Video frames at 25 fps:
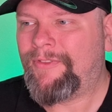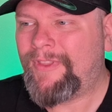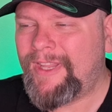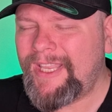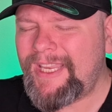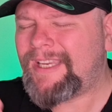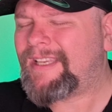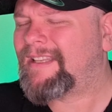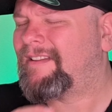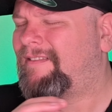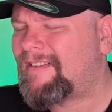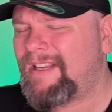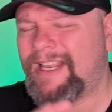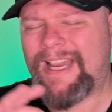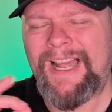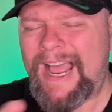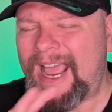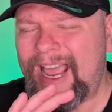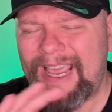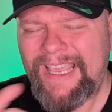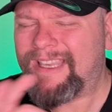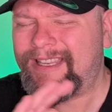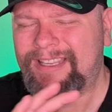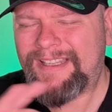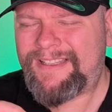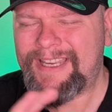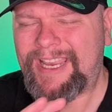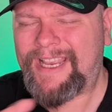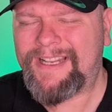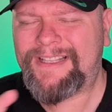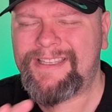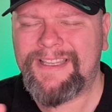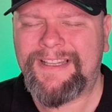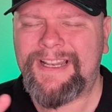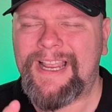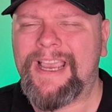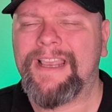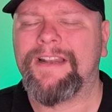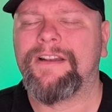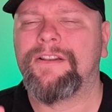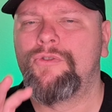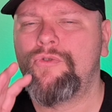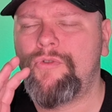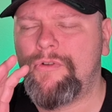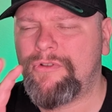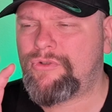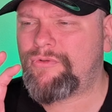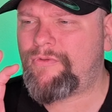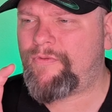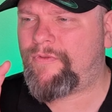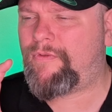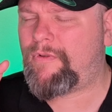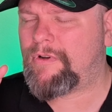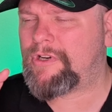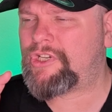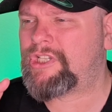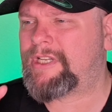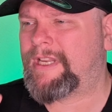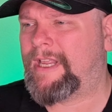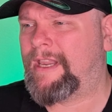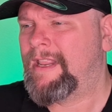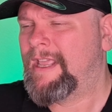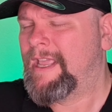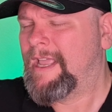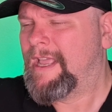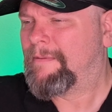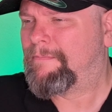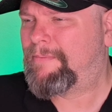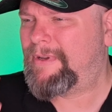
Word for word: nicht gleichsetzen, nein, nur so vorstellen.